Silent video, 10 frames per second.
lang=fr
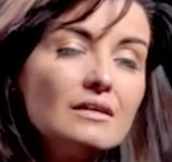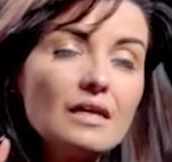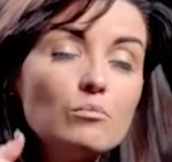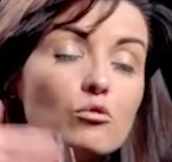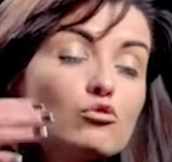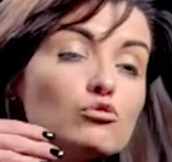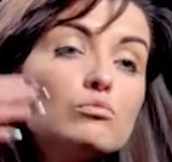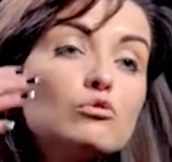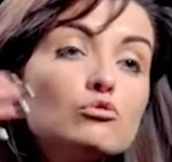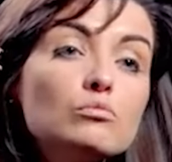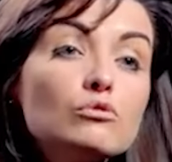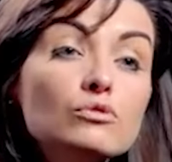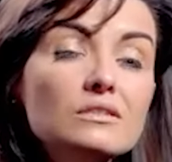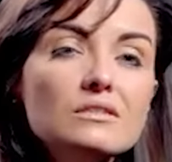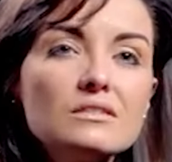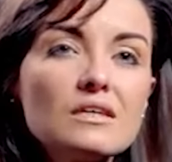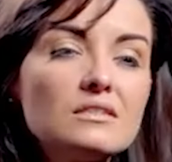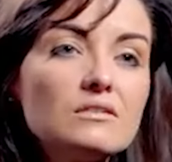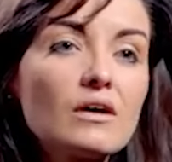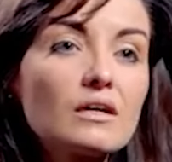il y a beaucoup, beaucoup, beaucoup
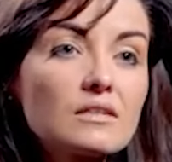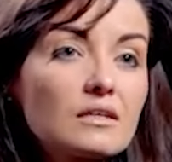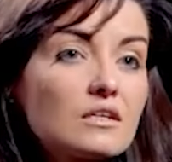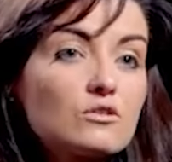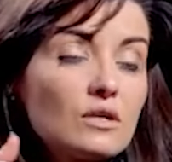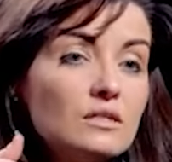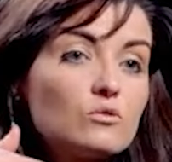d'initiatives à l'international,